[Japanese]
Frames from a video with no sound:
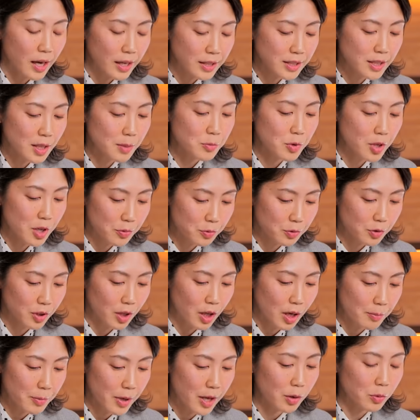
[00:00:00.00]
IMF
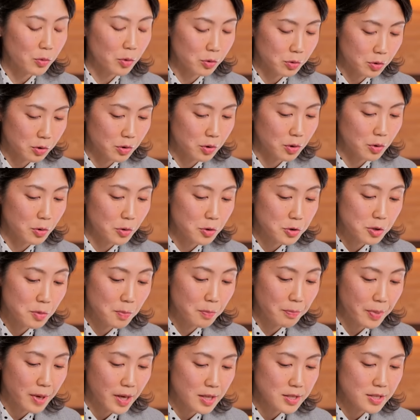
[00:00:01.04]
加盟国
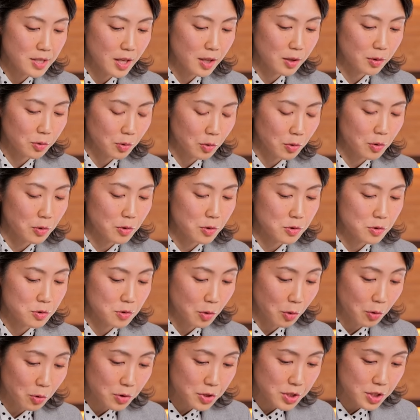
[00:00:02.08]
50%
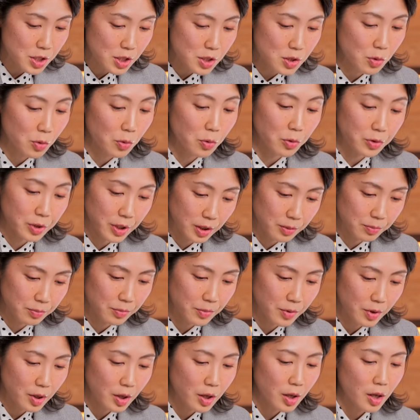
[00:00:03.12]
増資承認
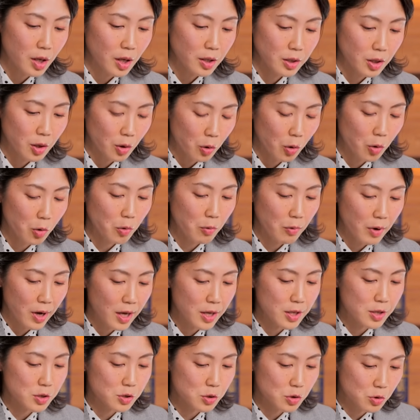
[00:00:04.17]
日本
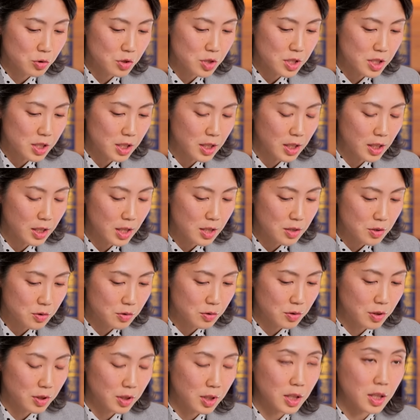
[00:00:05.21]
は出資比
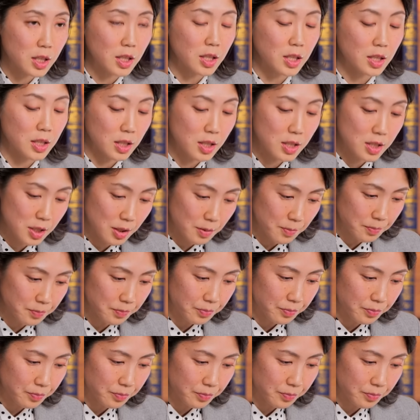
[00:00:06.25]
率2位維持